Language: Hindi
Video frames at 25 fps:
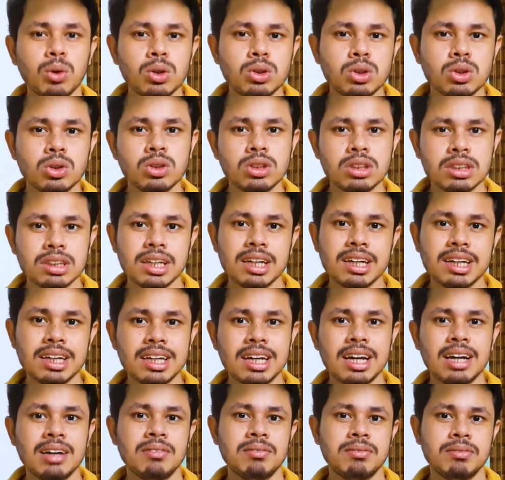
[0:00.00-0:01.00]
वो सोचते हैं
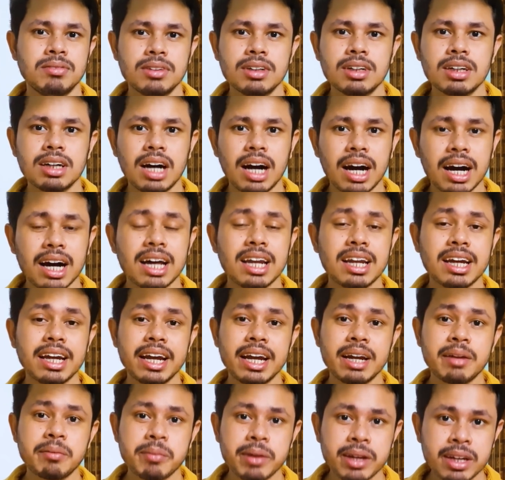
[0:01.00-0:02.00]
कि यार अगर
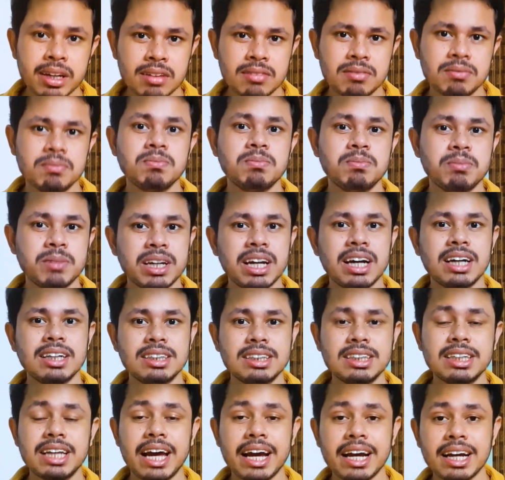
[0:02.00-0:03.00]
गेट में मेरा
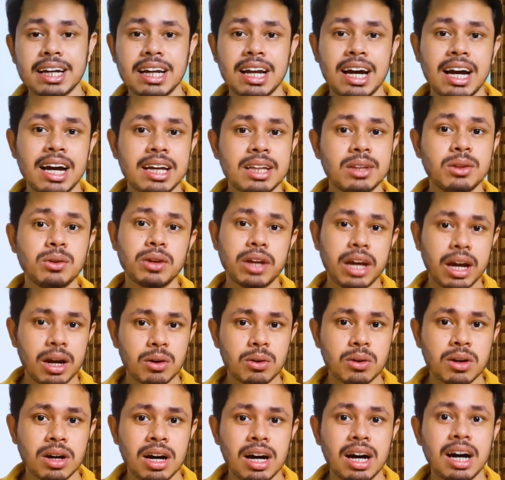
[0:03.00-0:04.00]
अच्छी रैंक ना आए तो क्या
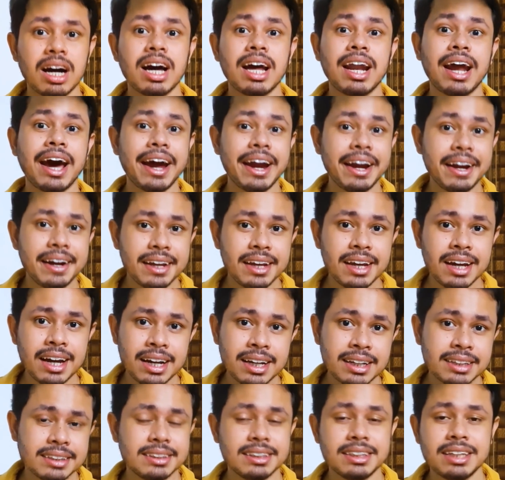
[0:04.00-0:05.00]
होगा अगर आई
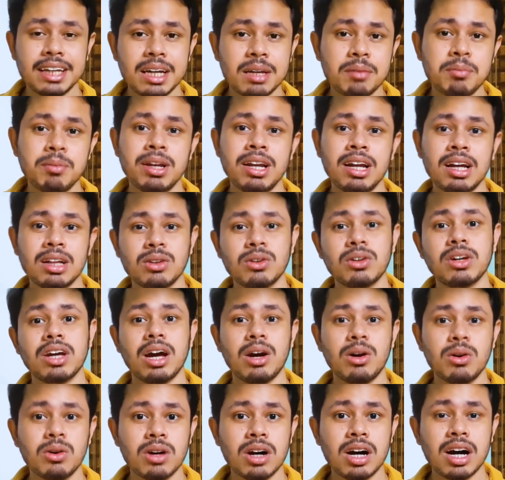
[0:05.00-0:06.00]
आई नहीं मिला तो
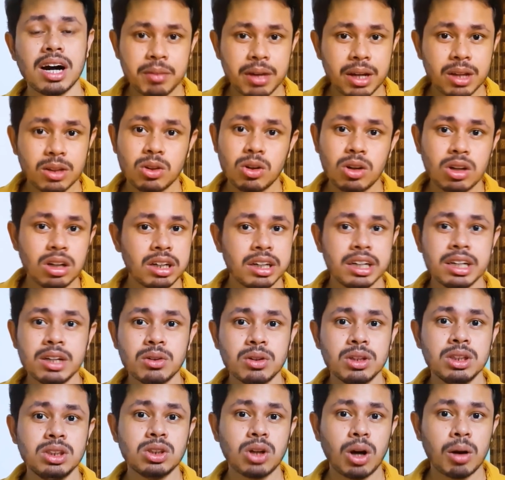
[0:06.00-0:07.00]
क्या होगा मेरा तो ऑलरेडी
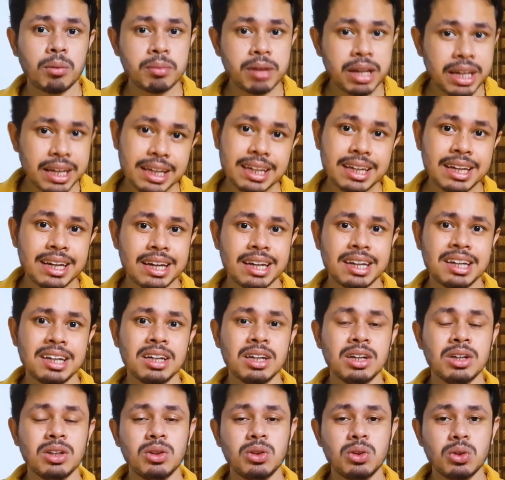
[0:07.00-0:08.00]
कोई जॉब नहीं है
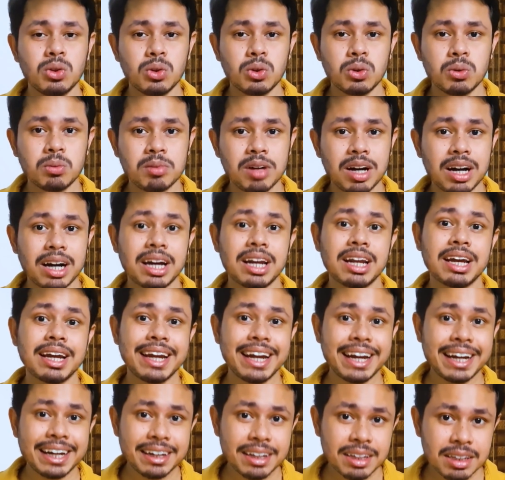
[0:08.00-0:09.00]
तो अगर
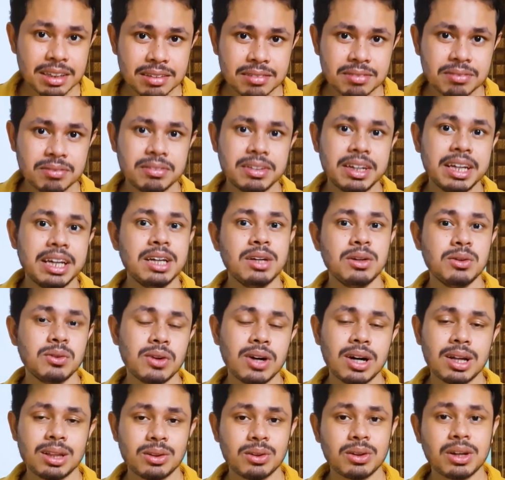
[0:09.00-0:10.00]
गेट नहीं
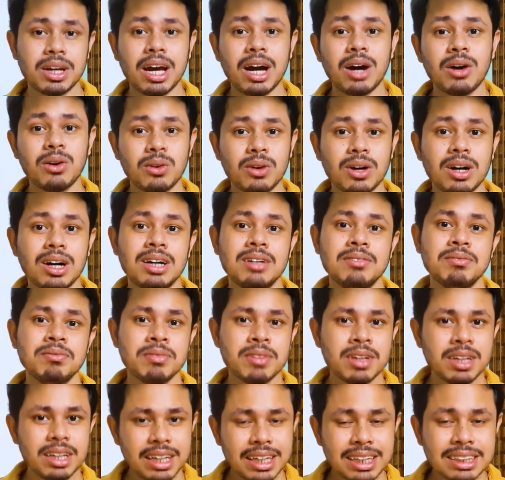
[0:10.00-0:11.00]
हुआ तो क्या होगा
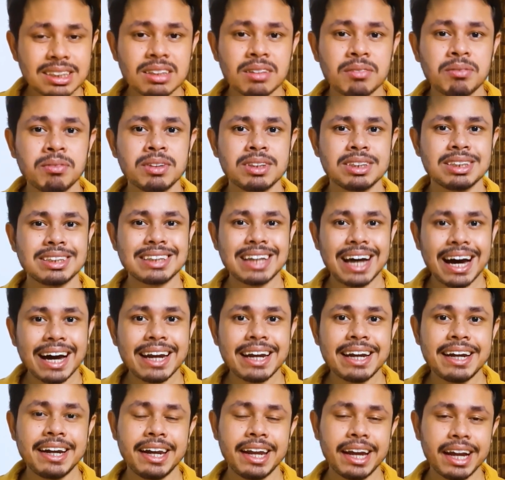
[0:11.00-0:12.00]
ये सब
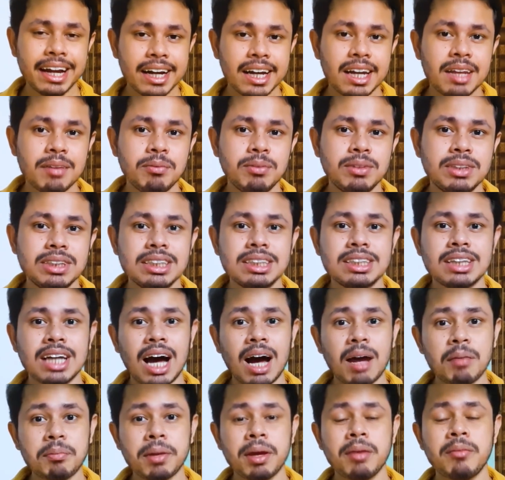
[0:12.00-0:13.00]
सारे नेगेटिव चीज़
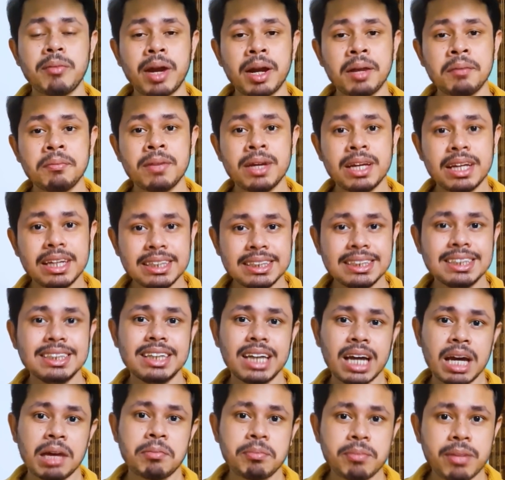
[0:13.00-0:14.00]
आपके माइंड में इसी
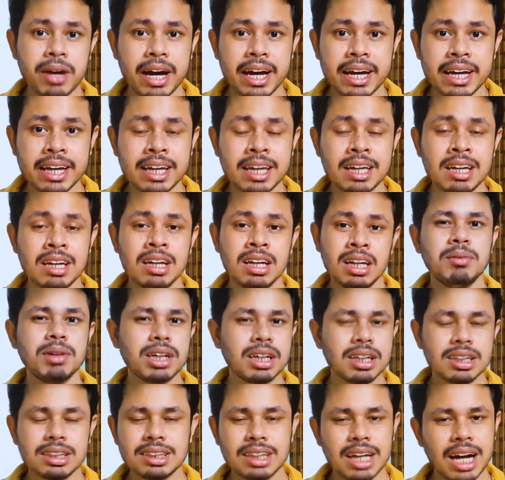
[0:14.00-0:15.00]
टाइम पे आएंगे
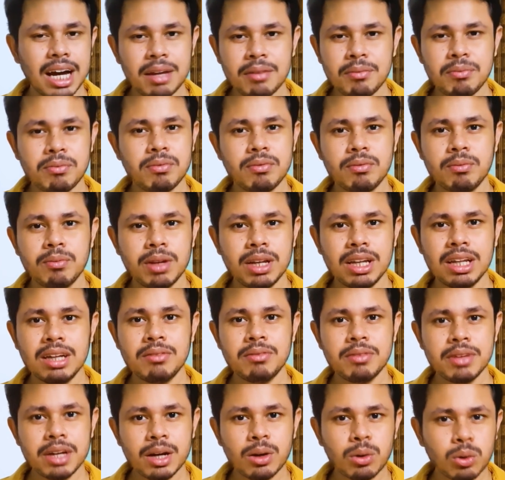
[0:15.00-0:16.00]
बिकॉज आई
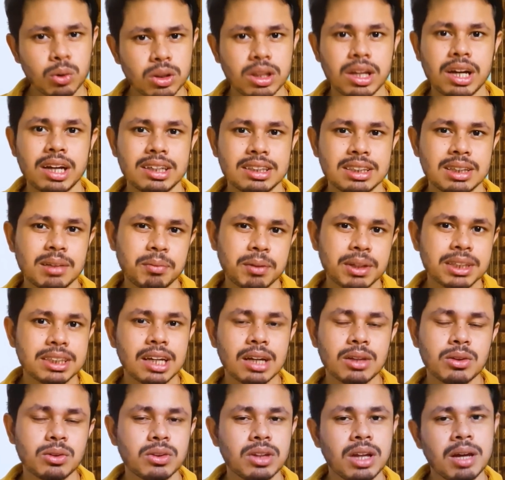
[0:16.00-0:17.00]
बिलीव ये होता है सबके
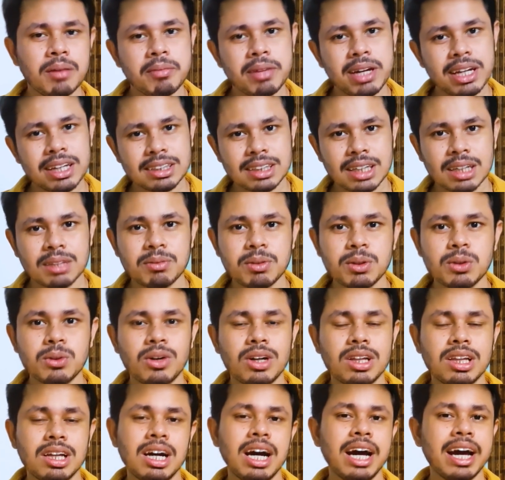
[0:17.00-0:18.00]
साथ होता है मेरे साथ भी
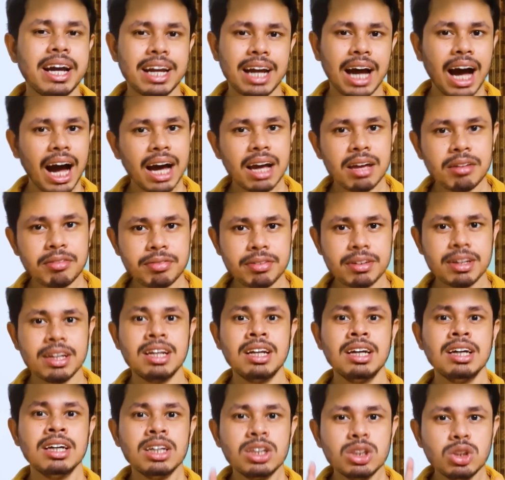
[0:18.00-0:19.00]
हुआ था एंड आई
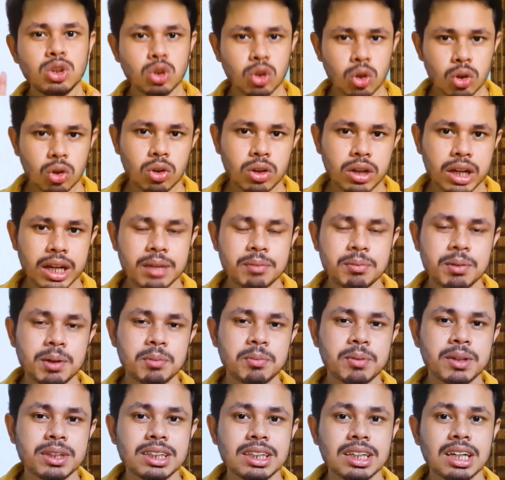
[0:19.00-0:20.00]
फील जो लोग गेट
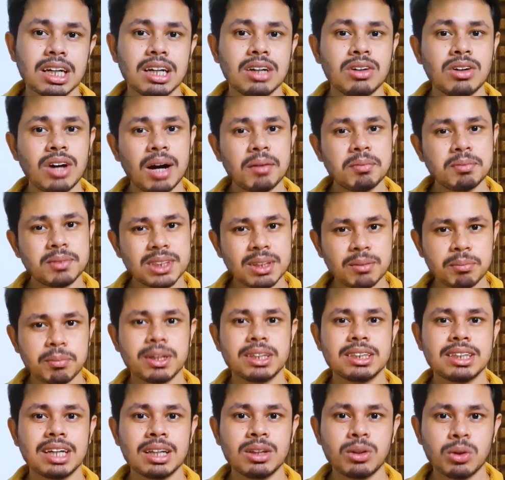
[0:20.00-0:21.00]
प्रिपरेशन कर रहे हो आप
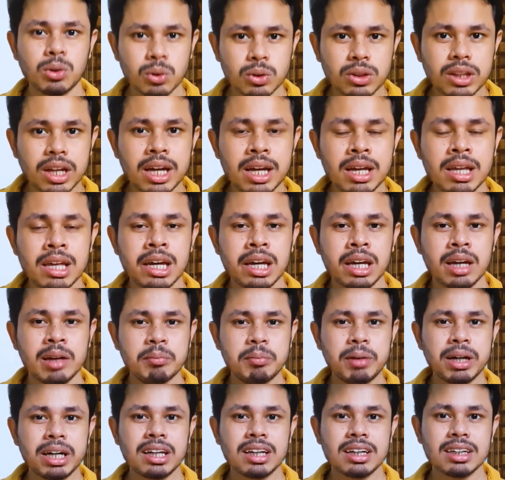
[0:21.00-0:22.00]
सबके साथ होता है
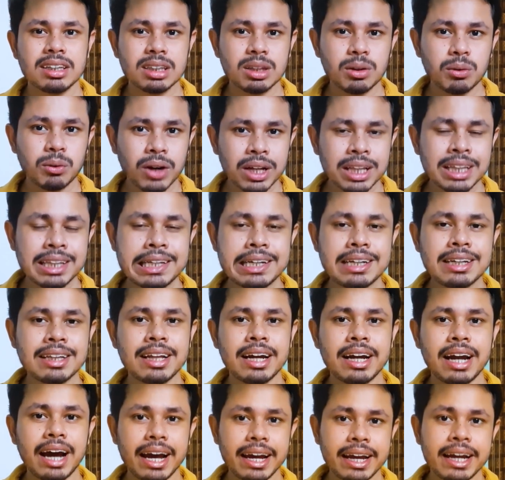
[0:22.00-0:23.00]
बट द वन थिंग
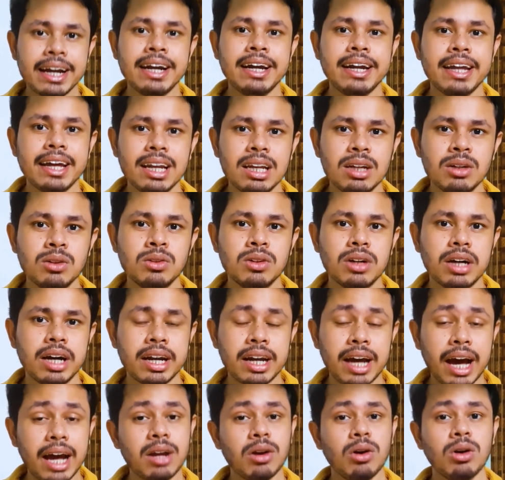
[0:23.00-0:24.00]
दैट आई कैन टेल यू
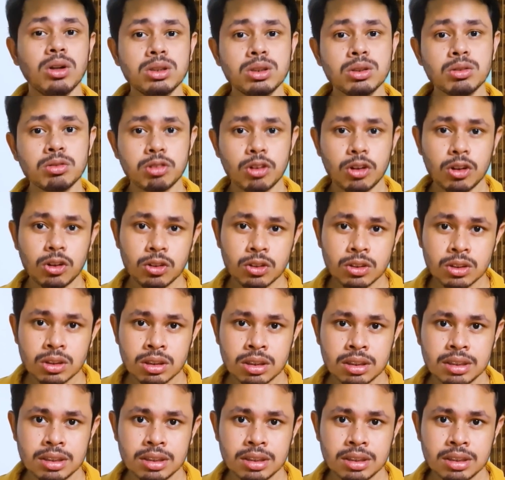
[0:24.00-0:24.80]
एंड आई ऑल्सो फॉलो